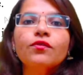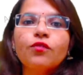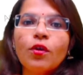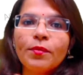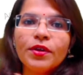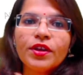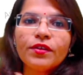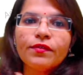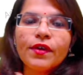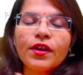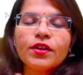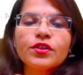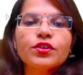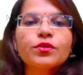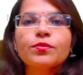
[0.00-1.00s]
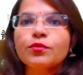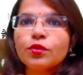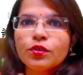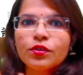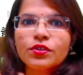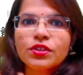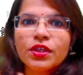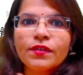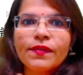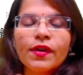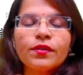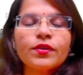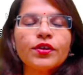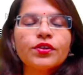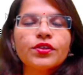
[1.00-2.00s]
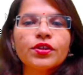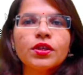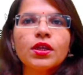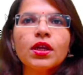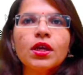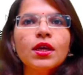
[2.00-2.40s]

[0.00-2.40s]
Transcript: formative evaluation, prognostic evaluation,